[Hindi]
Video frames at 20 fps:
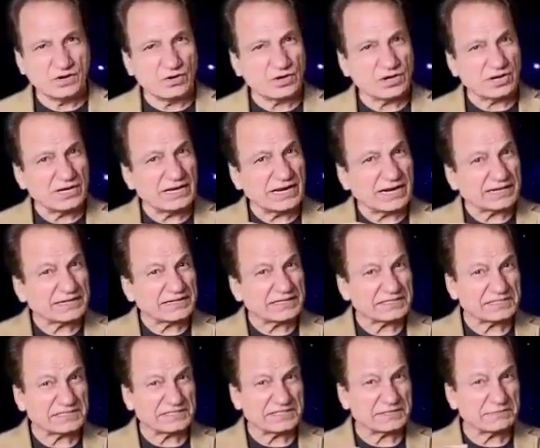और
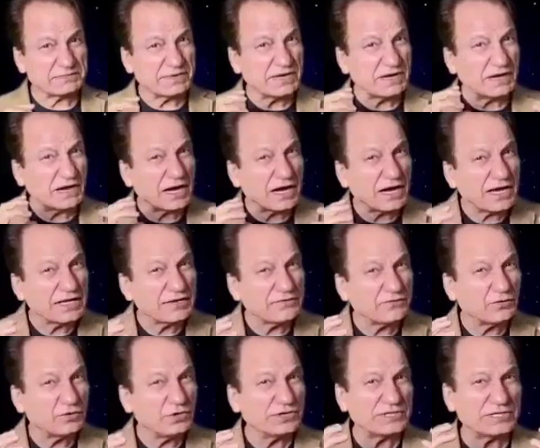इलेक्ट्रिसिटी में हाई
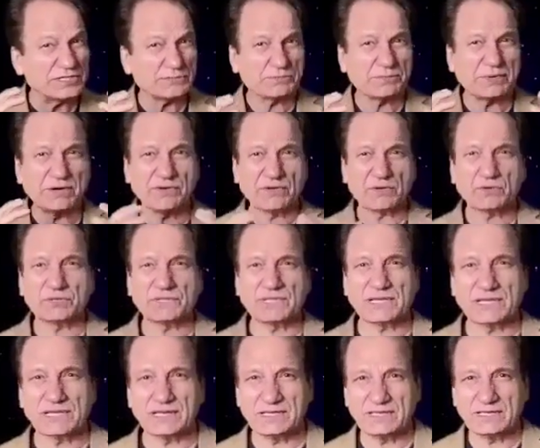वोल्टेज पावर होता
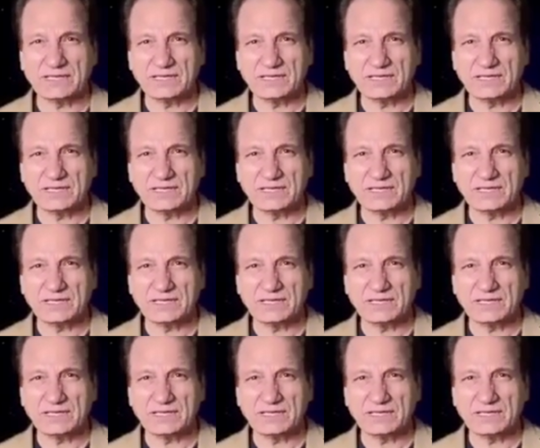है